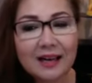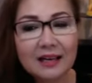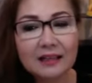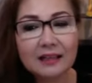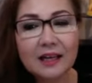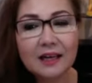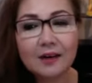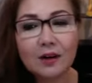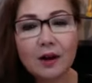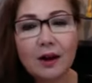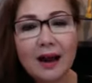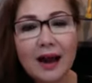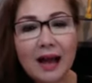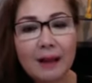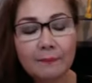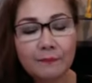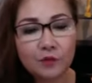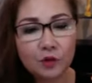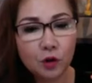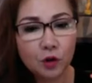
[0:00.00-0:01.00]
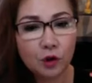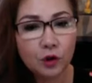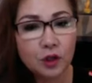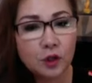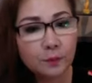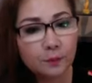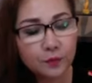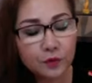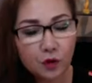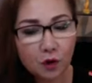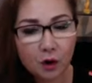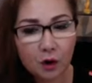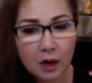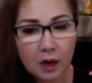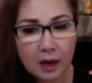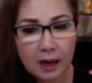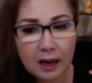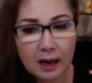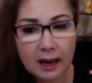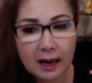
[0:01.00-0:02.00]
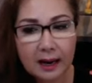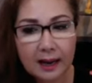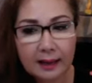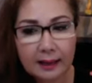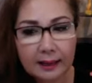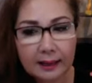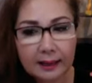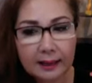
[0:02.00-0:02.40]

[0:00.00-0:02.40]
thì nó làm cho, nó giúp cho là